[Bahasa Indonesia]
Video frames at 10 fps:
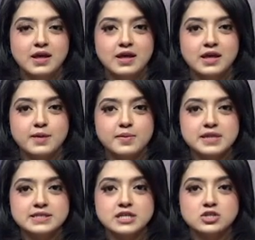Ya
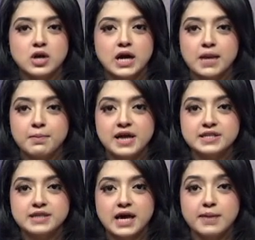pemirsa, seorang
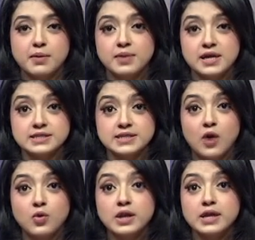remaja 18
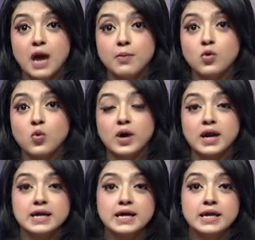tahun diamuk
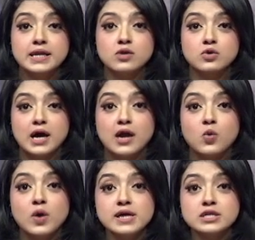warga di
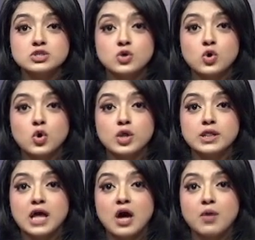Kurahan Wajo, Kota